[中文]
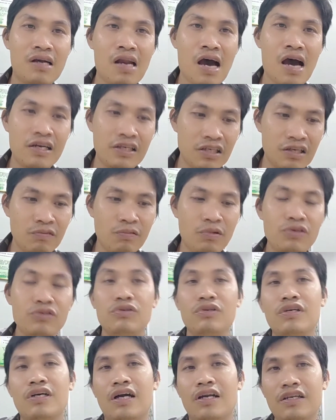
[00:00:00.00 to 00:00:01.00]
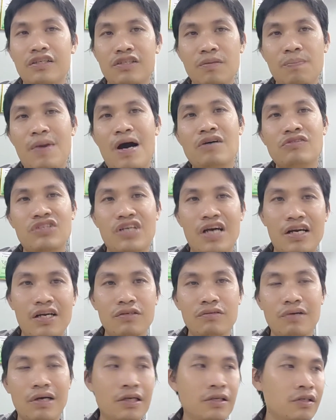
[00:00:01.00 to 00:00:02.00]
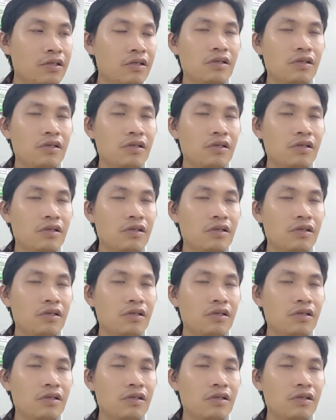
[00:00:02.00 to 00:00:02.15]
那你的蜂群肯定是爆箱了，是吧？